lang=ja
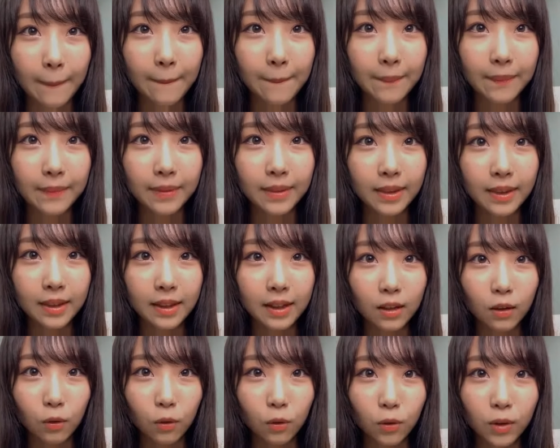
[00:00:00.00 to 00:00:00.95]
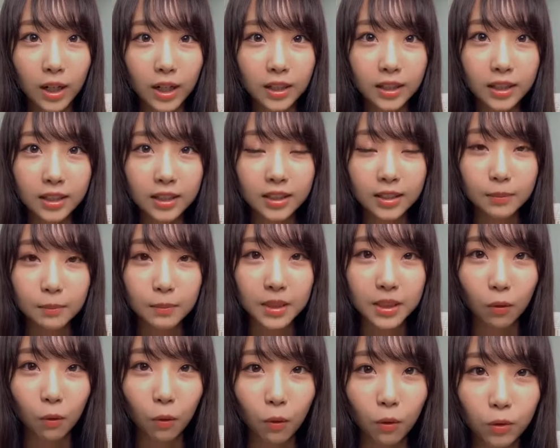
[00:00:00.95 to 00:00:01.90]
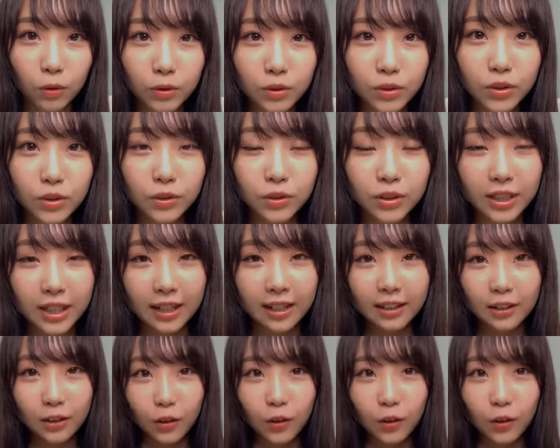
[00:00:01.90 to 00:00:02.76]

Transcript: マー君です全部投げたよありがとう